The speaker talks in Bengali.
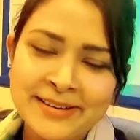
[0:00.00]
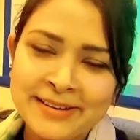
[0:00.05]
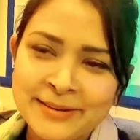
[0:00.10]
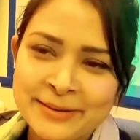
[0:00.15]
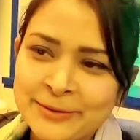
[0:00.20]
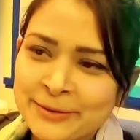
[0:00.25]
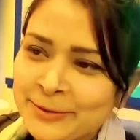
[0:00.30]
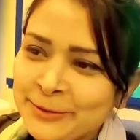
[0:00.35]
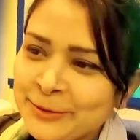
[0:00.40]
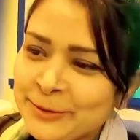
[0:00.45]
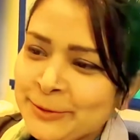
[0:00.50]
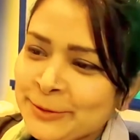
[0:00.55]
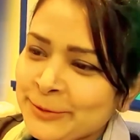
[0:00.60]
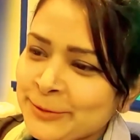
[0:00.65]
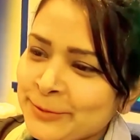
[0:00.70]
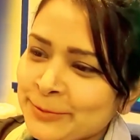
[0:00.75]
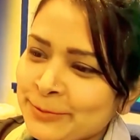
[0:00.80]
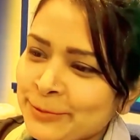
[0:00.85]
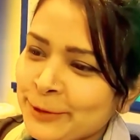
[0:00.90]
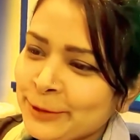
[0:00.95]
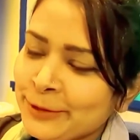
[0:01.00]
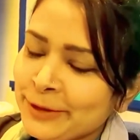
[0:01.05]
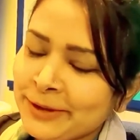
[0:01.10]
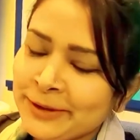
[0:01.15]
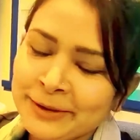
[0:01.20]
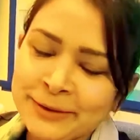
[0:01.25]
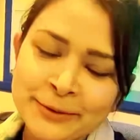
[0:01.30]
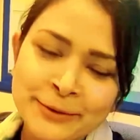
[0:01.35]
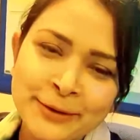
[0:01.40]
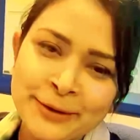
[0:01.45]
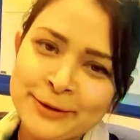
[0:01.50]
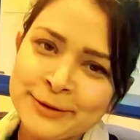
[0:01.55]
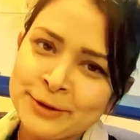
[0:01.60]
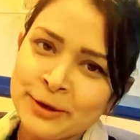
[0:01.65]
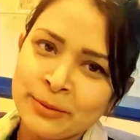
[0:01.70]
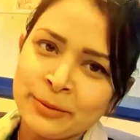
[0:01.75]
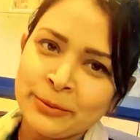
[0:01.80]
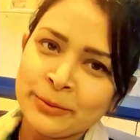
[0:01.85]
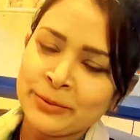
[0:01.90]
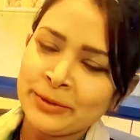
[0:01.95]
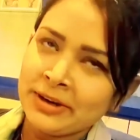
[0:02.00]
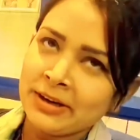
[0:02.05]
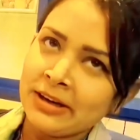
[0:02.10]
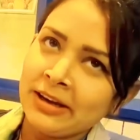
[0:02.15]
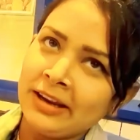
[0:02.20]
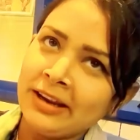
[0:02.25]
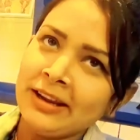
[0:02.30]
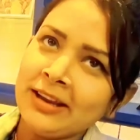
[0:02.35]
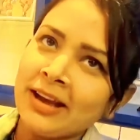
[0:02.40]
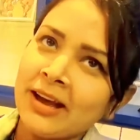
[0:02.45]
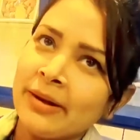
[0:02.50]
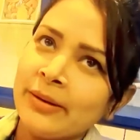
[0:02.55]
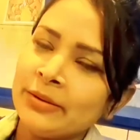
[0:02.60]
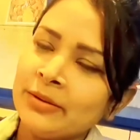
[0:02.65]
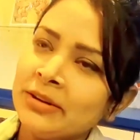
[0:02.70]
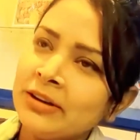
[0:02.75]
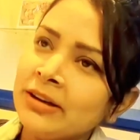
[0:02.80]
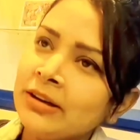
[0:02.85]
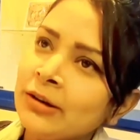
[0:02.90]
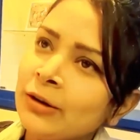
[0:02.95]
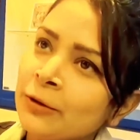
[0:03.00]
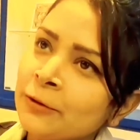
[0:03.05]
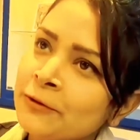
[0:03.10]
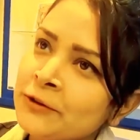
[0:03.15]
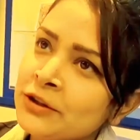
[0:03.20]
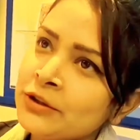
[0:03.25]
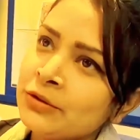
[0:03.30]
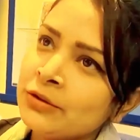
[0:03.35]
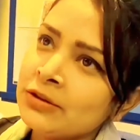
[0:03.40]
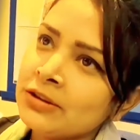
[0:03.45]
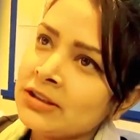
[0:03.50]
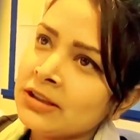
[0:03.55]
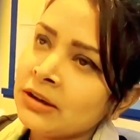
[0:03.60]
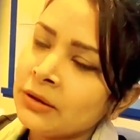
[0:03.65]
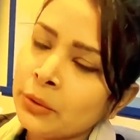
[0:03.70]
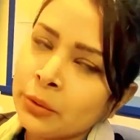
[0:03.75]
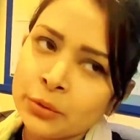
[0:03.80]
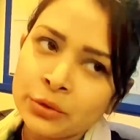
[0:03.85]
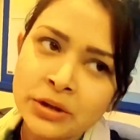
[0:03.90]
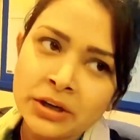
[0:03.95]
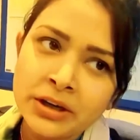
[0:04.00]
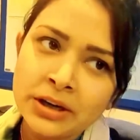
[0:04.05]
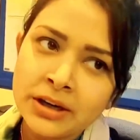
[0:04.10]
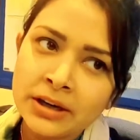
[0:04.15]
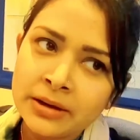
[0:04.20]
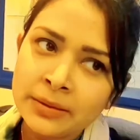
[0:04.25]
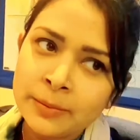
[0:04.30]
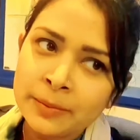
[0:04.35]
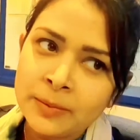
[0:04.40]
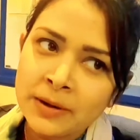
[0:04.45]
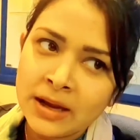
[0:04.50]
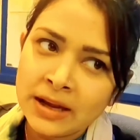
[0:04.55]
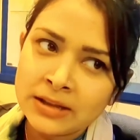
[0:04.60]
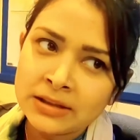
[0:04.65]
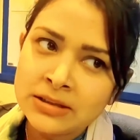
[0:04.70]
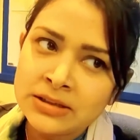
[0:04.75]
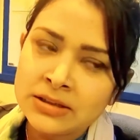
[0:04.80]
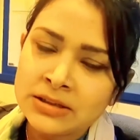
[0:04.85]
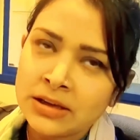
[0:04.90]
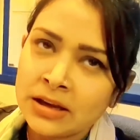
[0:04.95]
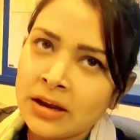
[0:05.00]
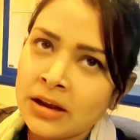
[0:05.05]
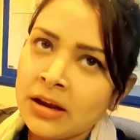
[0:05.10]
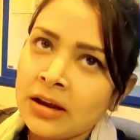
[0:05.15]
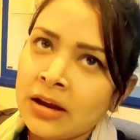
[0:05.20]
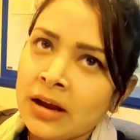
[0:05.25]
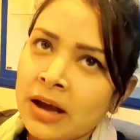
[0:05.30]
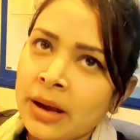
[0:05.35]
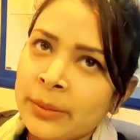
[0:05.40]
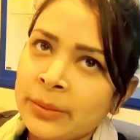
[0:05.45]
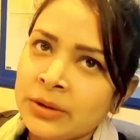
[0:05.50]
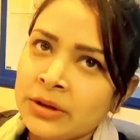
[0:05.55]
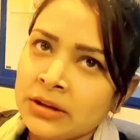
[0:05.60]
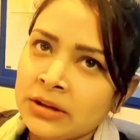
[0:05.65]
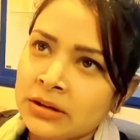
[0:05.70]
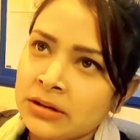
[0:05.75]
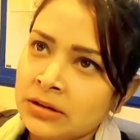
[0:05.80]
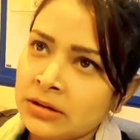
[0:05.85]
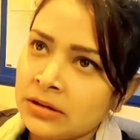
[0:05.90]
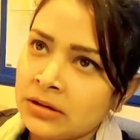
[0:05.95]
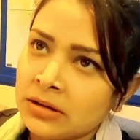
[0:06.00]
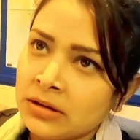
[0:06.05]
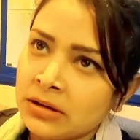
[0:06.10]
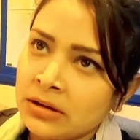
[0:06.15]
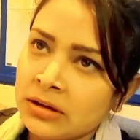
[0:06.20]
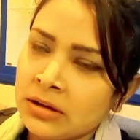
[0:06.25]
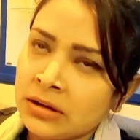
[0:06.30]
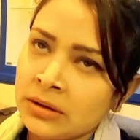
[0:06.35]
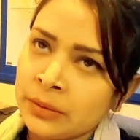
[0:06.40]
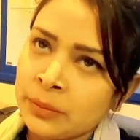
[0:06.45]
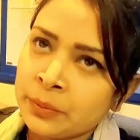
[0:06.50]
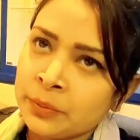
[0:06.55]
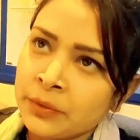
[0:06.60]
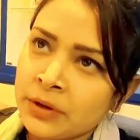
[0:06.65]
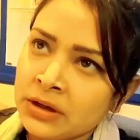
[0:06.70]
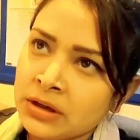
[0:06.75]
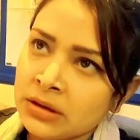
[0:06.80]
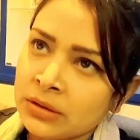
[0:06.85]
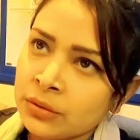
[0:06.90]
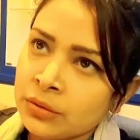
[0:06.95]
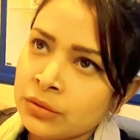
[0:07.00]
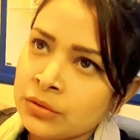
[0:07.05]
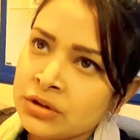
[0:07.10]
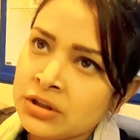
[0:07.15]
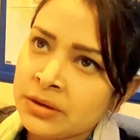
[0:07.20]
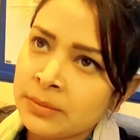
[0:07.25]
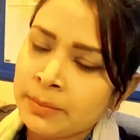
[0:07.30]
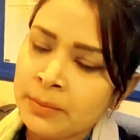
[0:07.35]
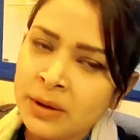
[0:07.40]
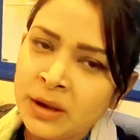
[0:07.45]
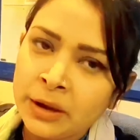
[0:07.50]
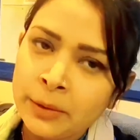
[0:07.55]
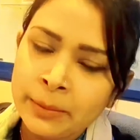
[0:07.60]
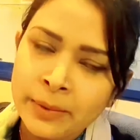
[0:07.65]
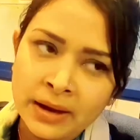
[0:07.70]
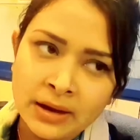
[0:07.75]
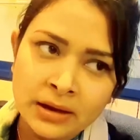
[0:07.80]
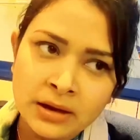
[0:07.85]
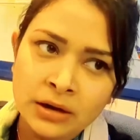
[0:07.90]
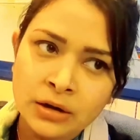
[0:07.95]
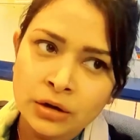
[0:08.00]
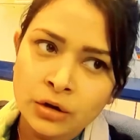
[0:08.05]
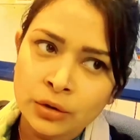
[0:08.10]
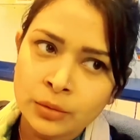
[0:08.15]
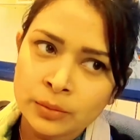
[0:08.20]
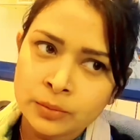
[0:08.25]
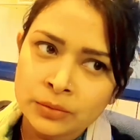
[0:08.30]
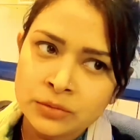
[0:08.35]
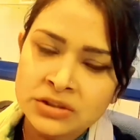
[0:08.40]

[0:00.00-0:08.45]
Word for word: না না কোনো প্রতারিত হওয়ার সম্ভাবনা নেই আমাদের অফিস হচ্ছে কোটারা ব্রাঞ্চ আচ্ছা। আমাদের এটা হচ্ছে মে ব্যাংকের